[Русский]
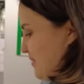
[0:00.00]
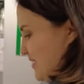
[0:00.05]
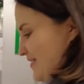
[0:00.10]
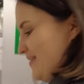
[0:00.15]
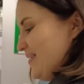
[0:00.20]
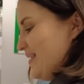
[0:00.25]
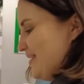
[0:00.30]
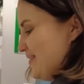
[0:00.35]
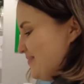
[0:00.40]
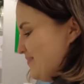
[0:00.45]

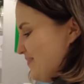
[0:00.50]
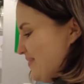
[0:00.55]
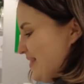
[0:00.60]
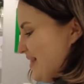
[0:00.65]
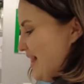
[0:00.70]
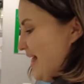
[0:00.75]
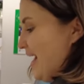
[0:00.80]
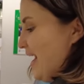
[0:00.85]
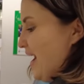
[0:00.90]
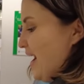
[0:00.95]
Поверь.
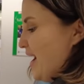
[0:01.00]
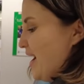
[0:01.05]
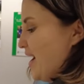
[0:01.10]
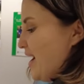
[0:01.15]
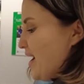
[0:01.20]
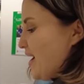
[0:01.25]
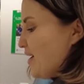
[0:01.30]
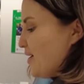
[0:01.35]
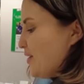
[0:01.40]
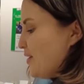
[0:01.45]

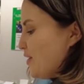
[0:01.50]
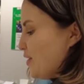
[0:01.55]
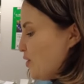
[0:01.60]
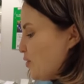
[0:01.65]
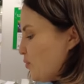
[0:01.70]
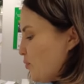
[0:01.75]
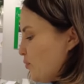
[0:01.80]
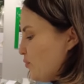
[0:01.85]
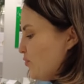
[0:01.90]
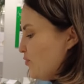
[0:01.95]
А,
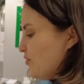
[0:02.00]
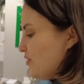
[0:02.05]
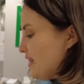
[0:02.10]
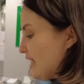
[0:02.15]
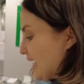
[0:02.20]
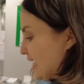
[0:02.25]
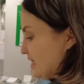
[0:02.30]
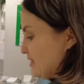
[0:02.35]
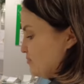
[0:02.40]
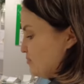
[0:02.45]

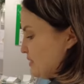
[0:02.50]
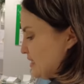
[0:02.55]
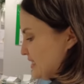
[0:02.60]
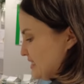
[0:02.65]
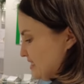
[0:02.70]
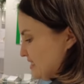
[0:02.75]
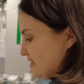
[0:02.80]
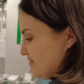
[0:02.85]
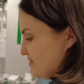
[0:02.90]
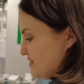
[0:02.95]
грундат.
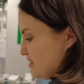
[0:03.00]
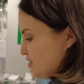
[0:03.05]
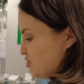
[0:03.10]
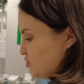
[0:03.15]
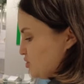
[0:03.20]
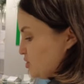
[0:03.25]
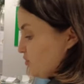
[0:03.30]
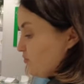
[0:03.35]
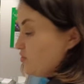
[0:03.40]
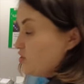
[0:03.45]
59
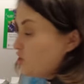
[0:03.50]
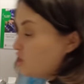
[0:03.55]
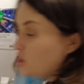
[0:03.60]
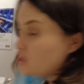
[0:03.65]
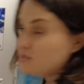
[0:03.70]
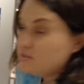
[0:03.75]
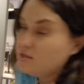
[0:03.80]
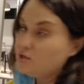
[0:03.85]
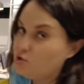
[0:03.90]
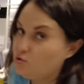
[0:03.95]
сантиметров.
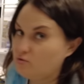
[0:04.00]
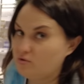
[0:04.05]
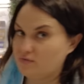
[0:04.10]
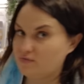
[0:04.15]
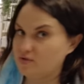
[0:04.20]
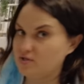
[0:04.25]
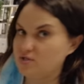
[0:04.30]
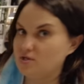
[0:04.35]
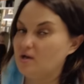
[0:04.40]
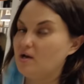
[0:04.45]
Честно,
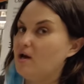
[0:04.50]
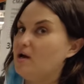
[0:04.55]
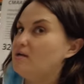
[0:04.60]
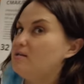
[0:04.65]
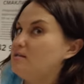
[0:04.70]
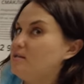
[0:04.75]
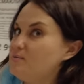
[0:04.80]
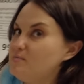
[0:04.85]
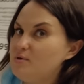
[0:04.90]
Юрьевич, ты